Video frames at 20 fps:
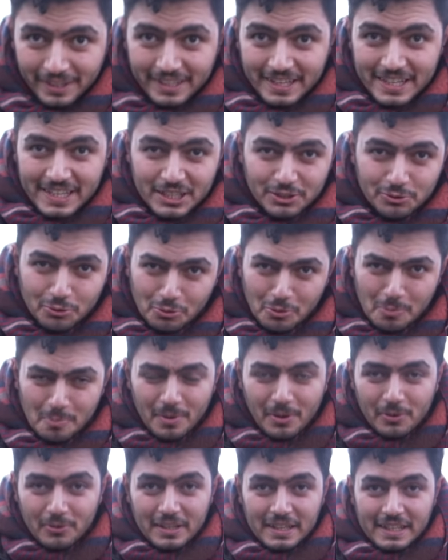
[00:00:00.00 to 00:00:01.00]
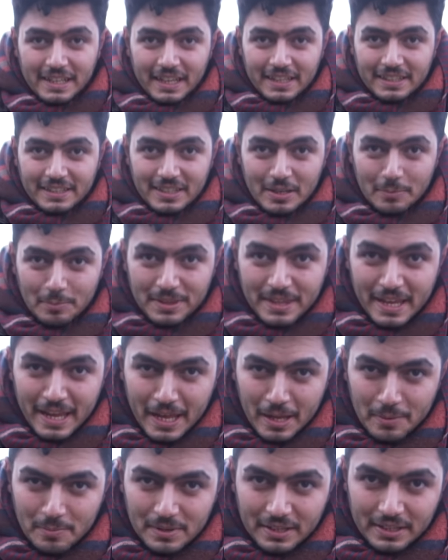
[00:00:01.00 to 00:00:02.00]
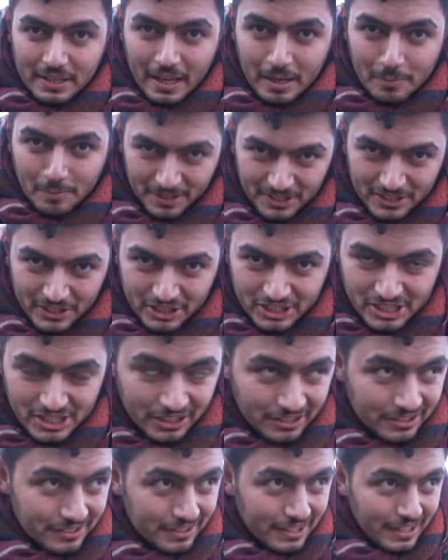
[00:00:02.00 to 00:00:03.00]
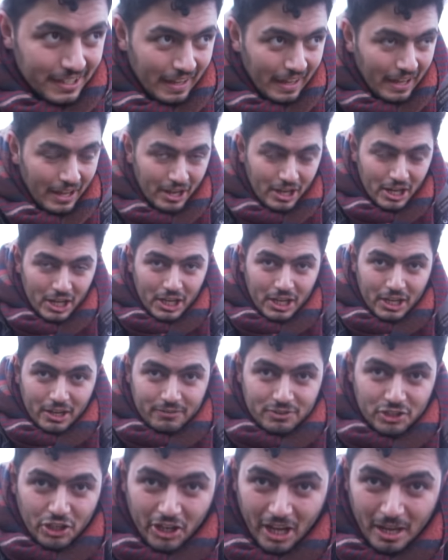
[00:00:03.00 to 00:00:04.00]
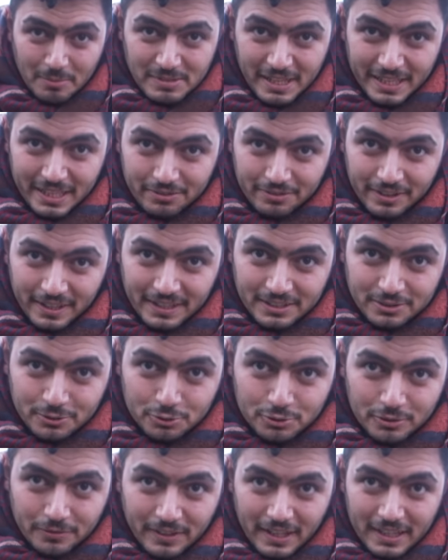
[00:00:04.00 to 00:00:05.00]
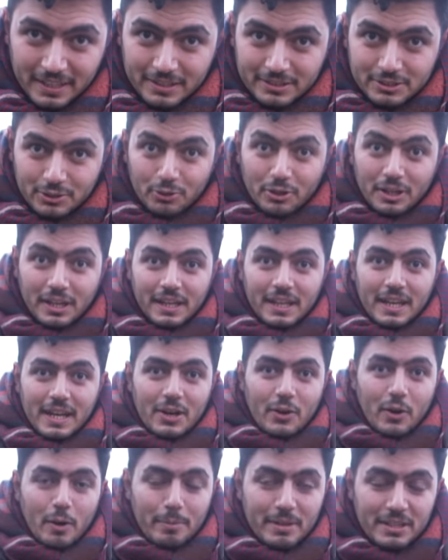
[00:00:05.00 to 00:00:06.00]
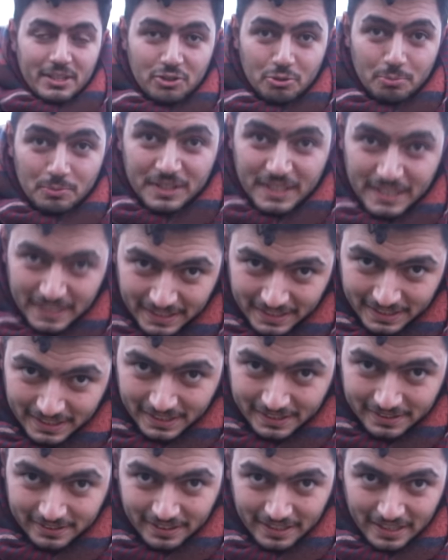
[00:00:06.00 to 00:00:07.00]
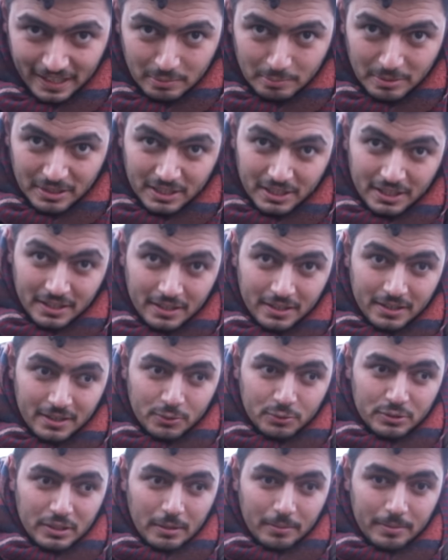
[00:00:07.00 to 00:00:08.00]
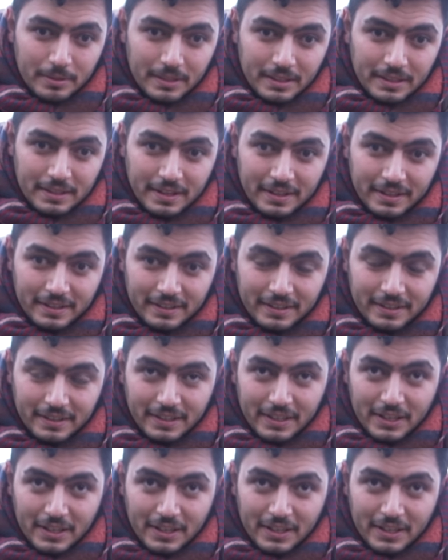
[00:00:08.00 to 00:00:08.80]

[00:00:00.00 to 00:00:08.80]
ليه جيت اوروبا وليه كانت البدايه من المانيا اصلا؟ شهر خمسة اللي فات كنت في رحلة تركيا وقابلت دومينيك هي ألمانية وتقابلنا